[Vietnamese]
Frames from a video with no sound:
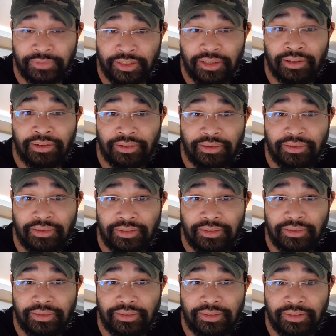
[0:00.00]
và đó
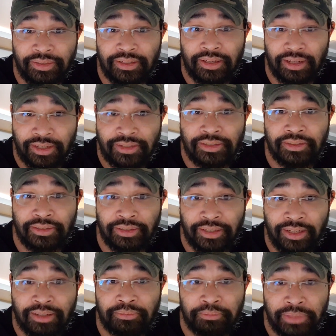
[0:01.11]
là cái sự
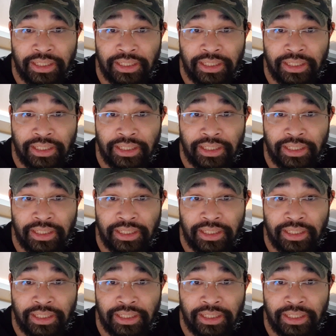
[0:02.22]
khác